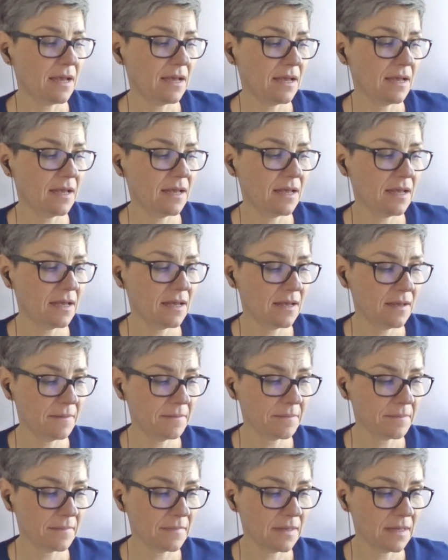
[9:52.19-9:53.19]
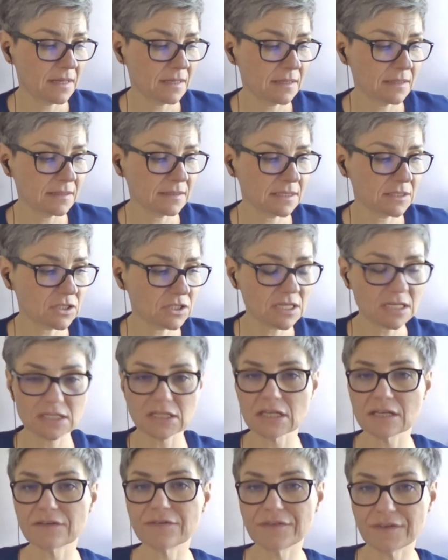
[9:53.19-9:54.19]
E, zaczyna
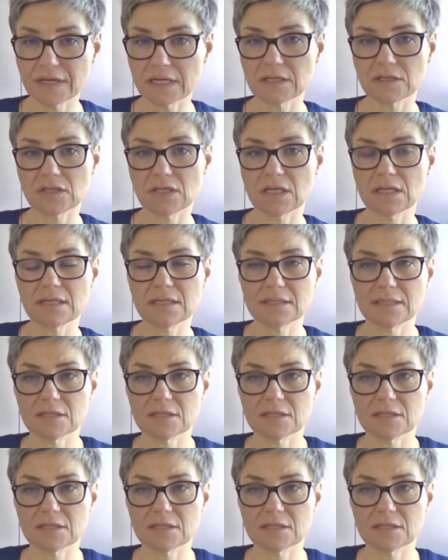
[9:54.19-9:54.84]
się kwiecień,